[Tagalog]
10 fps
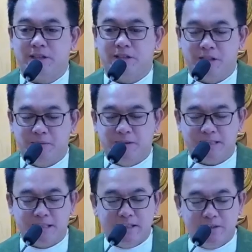Pero yung
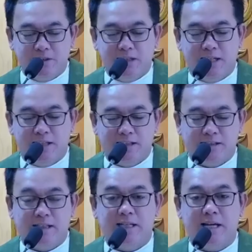iba sa inyo
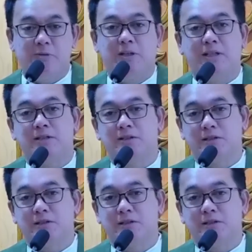ay tinawag,